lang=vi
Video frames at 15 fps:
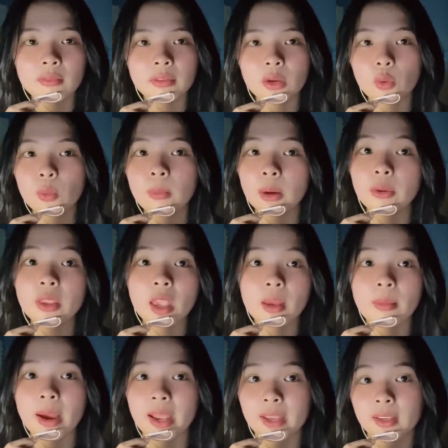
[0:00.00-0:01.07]
và luôn bảo
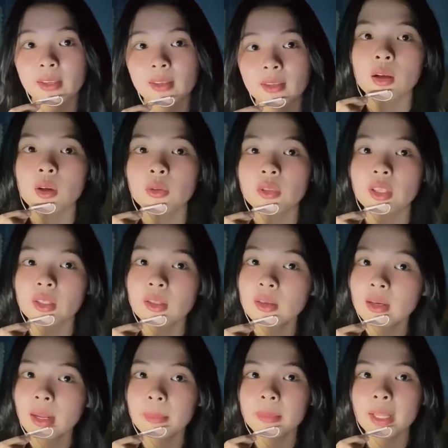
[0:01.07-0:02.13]
vệ bạn câu chuyện
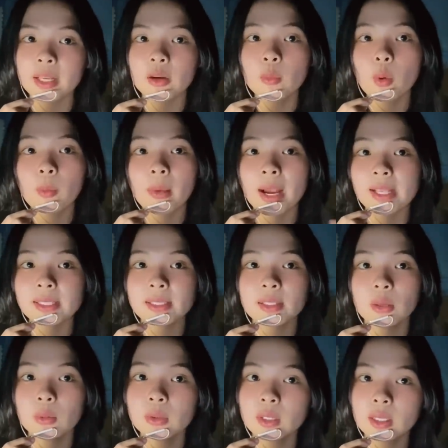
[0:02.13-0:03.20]
thứ năm này có một bạn xin
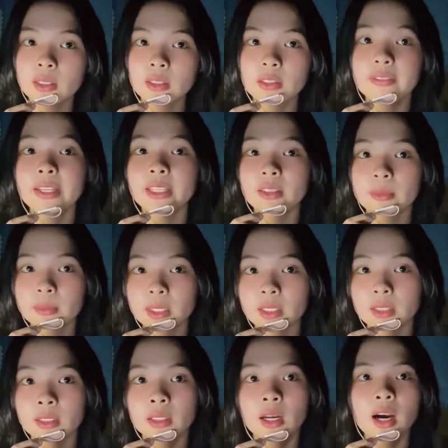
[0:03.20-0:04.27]
giấu tên gửi về cho
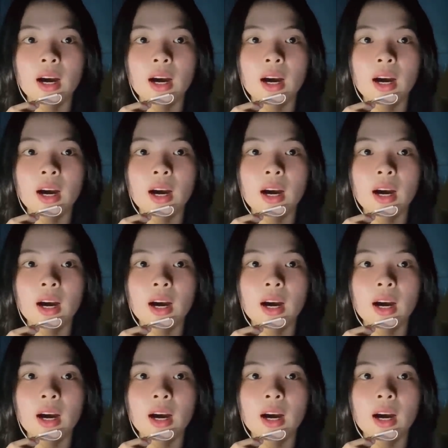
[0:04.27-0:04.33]
mình